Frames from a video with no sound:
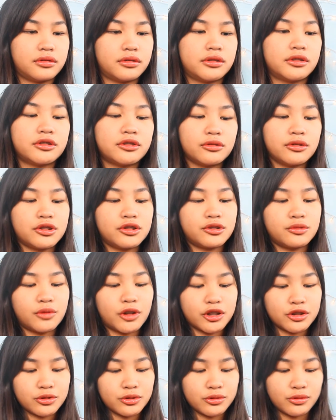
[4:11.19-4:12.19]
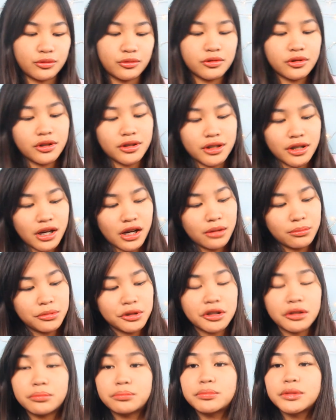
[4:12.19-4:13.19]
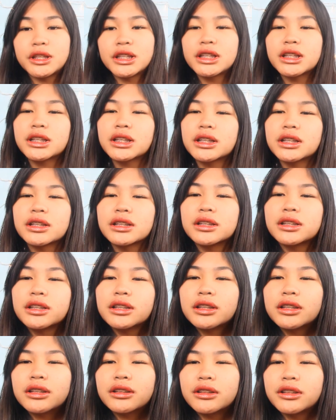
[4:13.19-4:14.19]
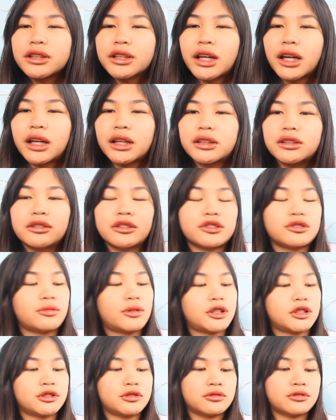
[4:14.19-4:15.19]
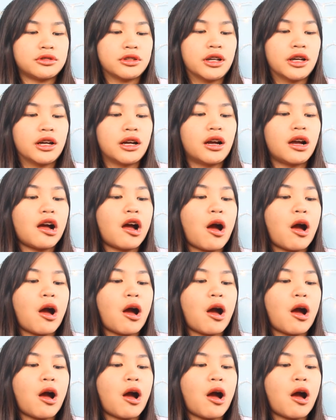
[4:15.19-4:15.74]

So, iswatch ko tong grabe ka pink. Yan, iswatch ko siya ha.